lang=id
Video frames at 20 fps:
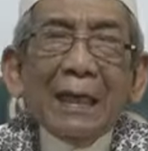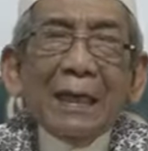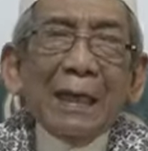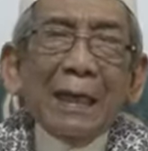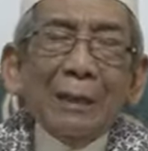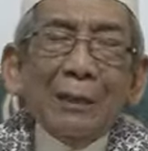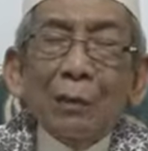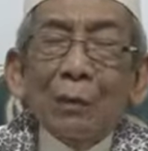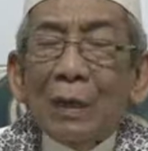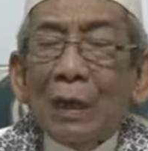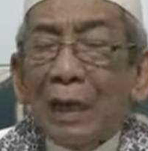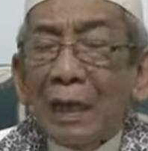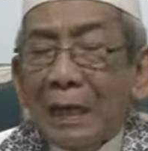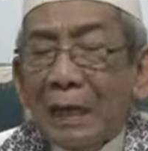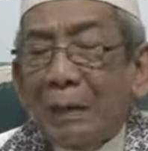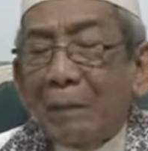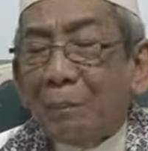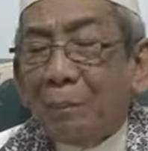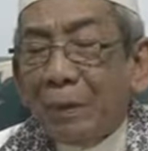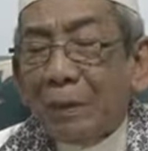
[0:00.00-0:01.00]
niku
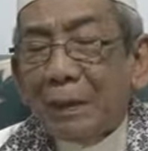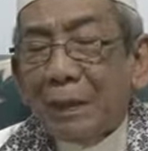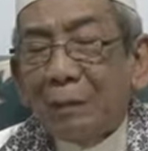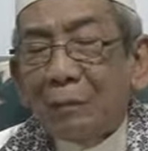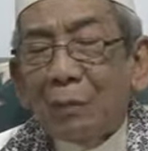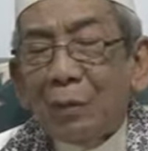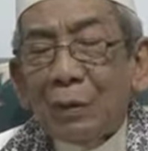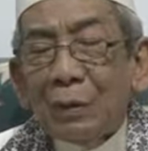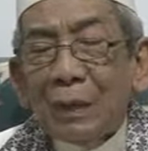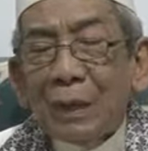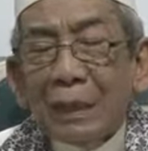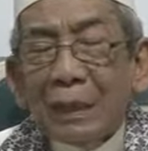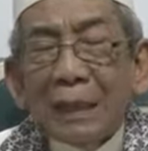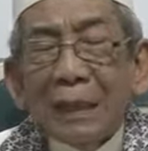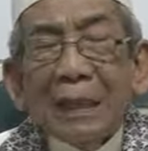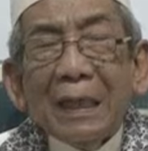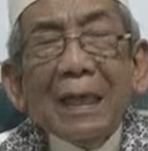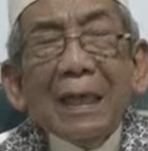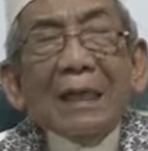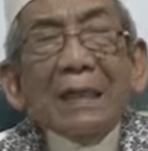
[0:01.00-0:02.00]
lalap bete wong
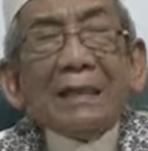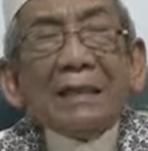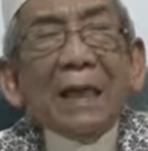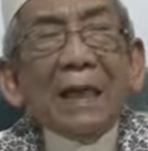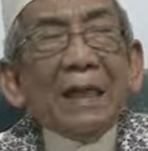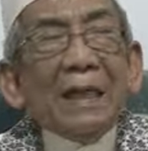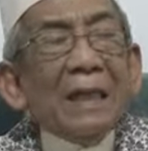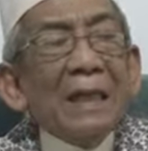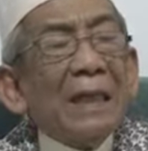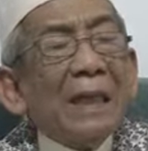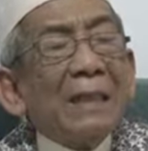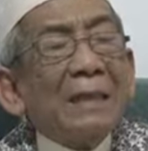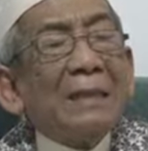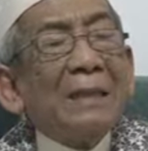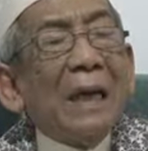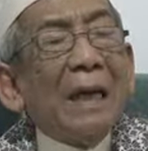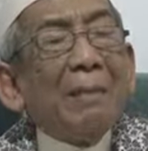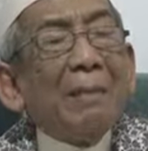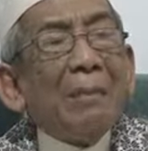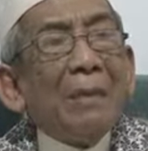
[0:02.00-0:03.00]
pikir sehingga
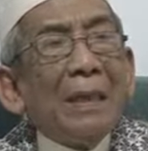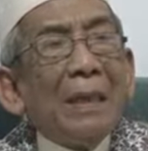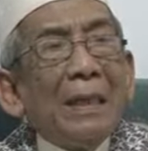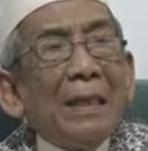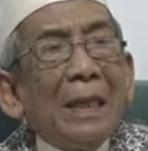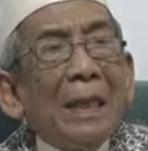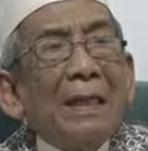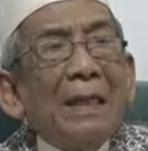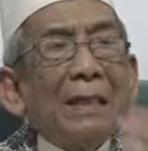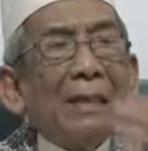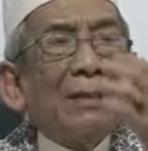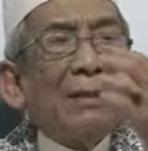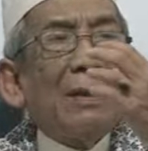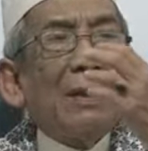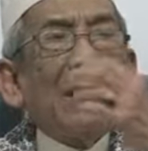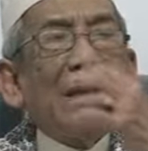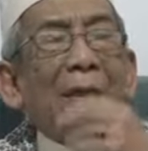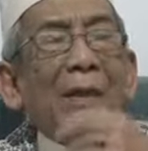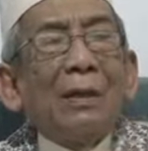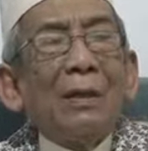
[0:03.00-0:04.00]
jaminan
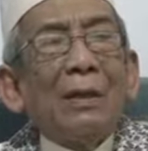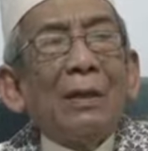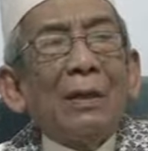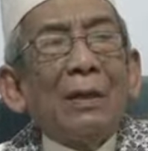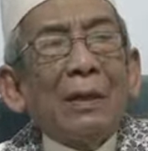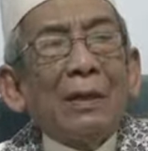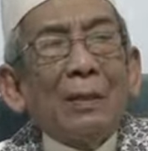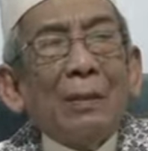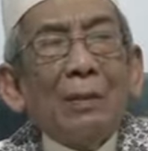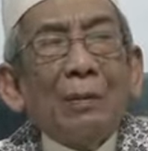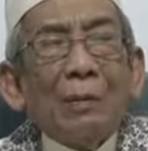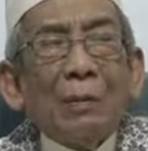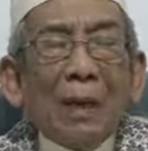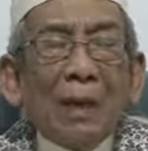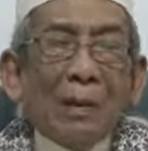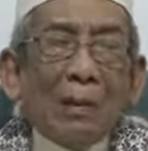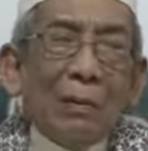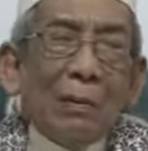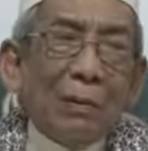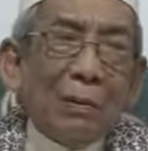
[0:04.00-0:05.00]
oleh kaya niku
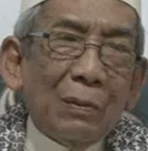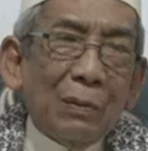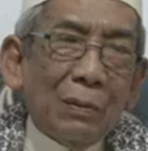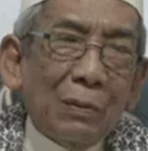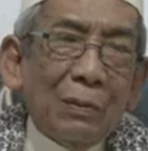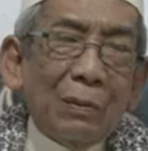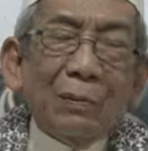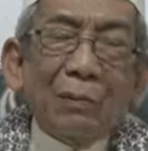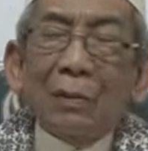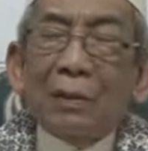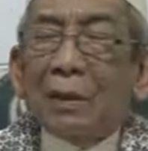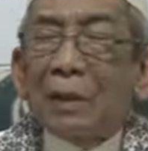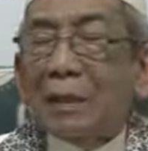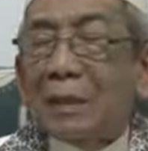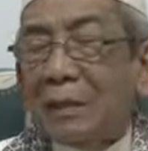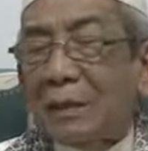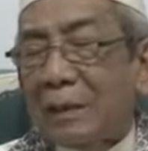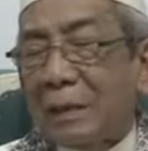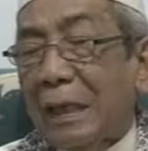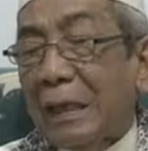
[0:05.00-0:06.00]
wau
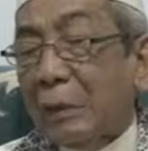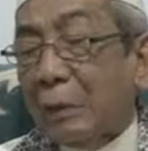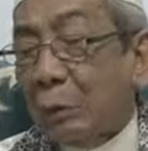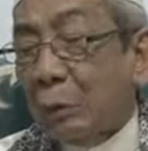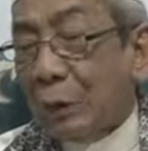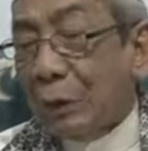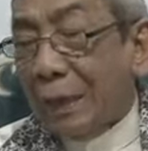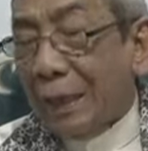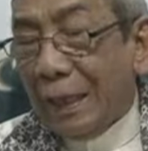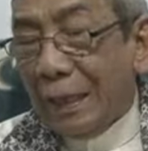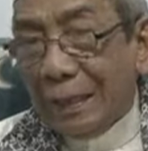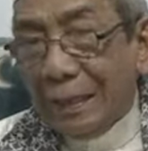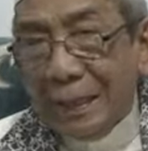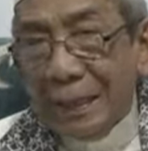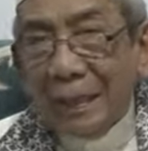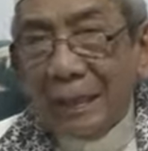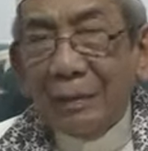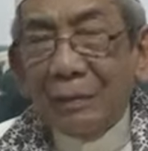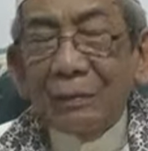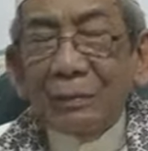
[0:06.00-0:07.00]
nang
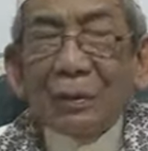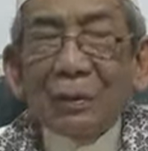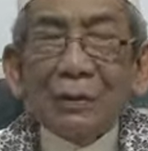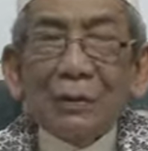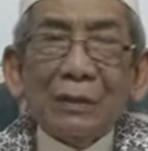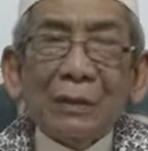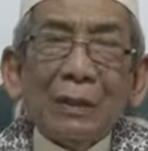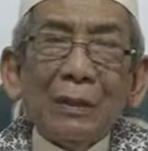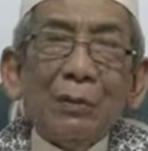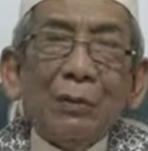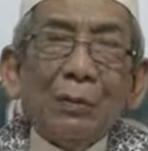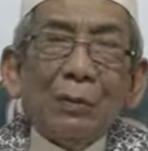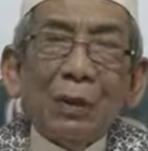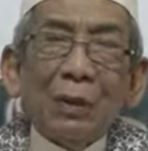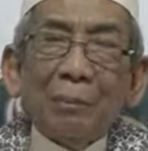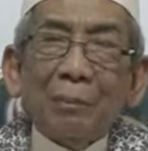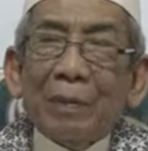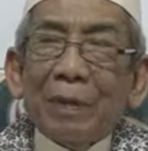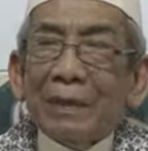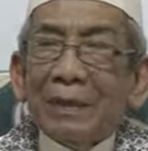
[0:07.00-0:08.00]
Qur'ane wong sing
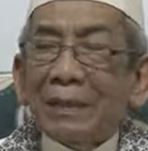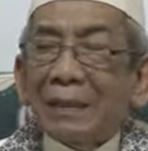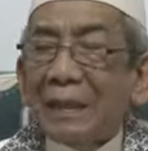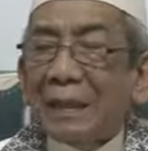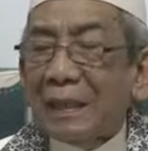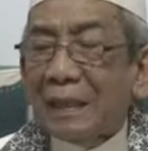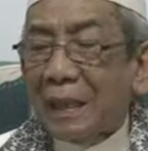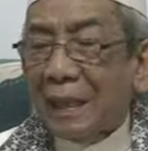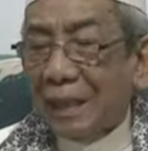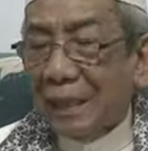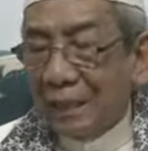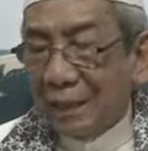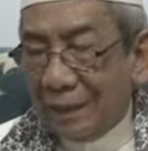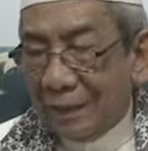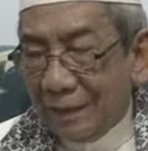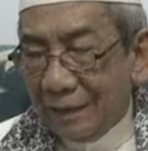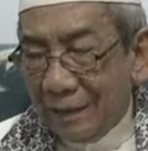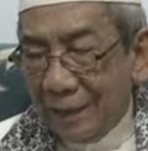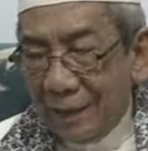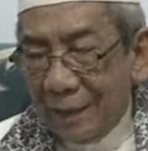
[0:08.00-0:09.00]
uripe
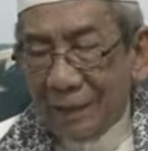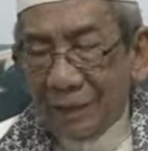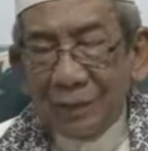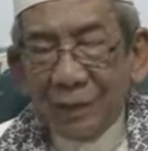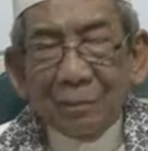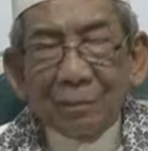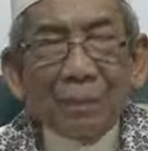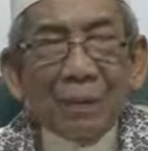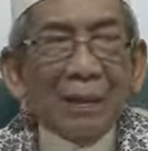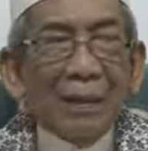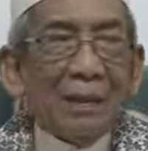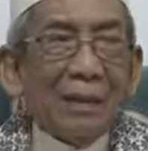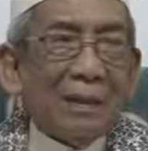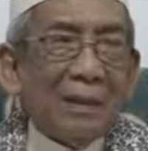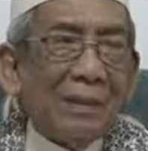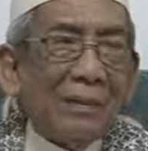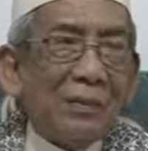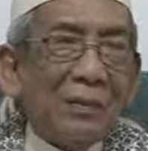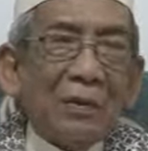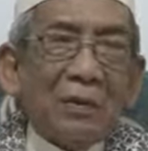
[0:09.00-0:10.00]
tenang Allah pan
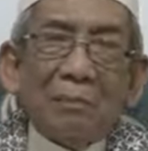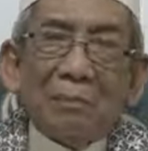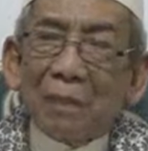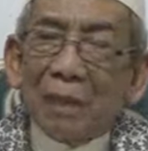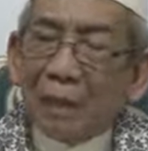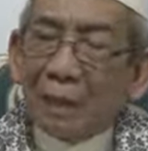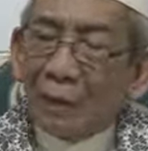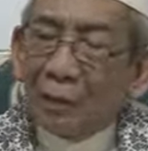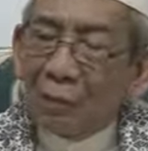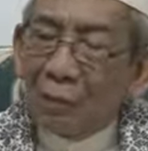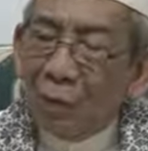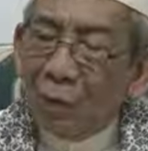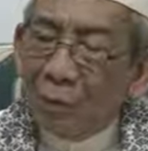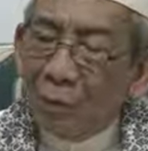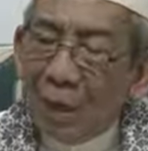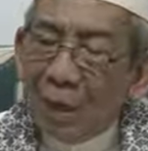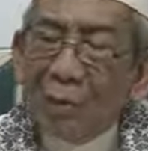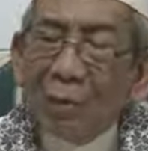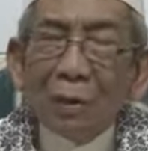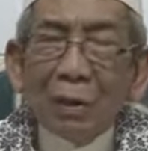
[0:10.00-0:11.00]
ridho maring wong
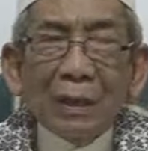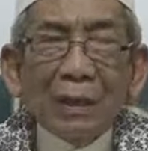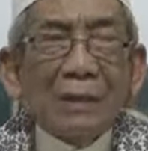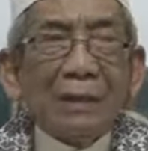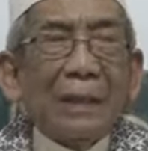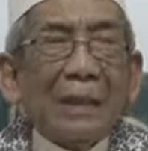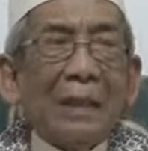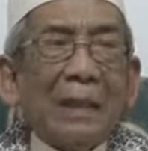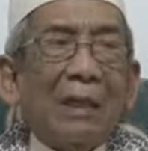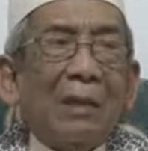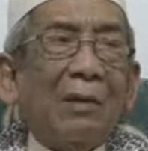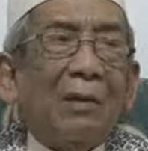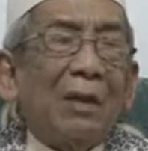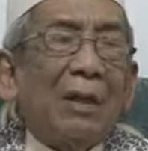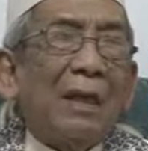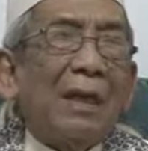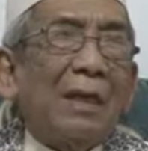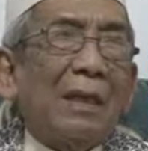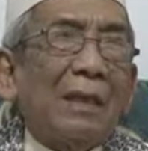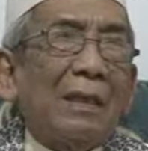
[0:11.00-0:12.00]
mau ketika
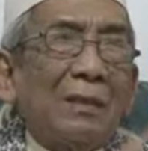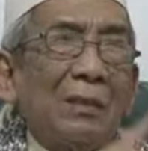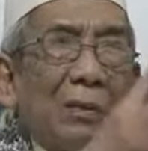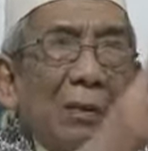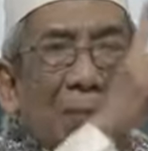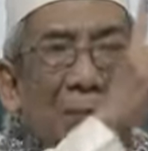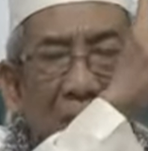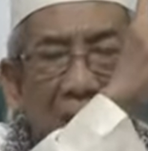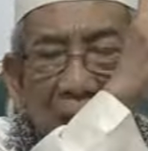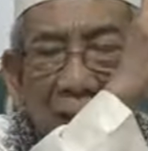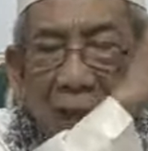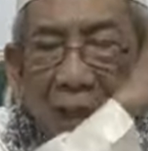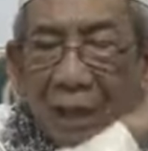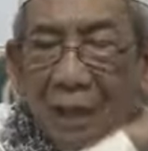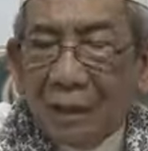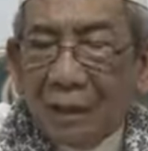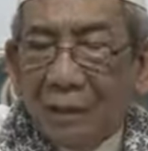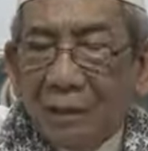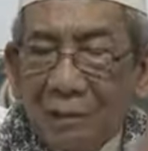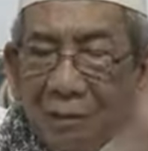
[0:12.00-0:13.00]
orang ridho pada
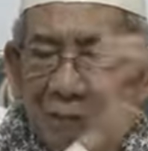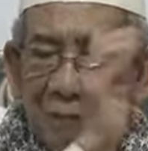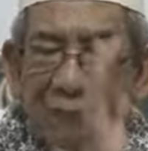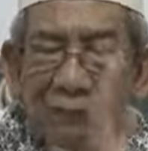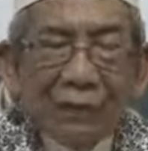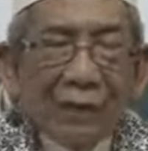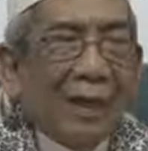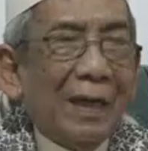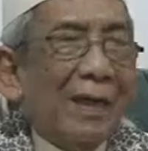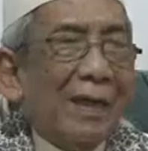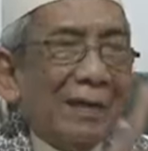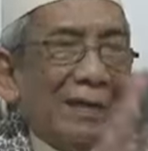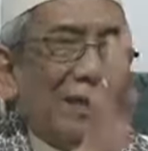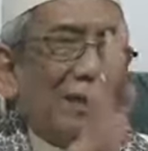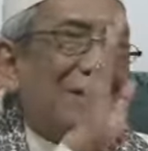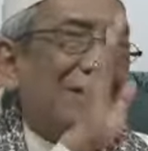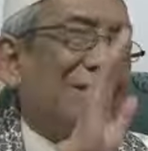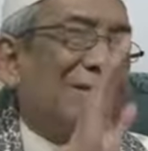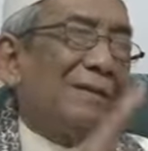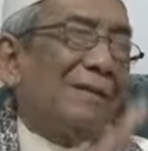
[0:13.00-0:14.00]
Allah balik
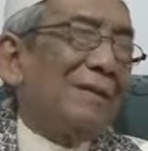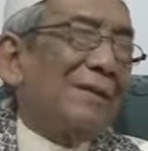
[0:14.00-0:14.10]
gitu.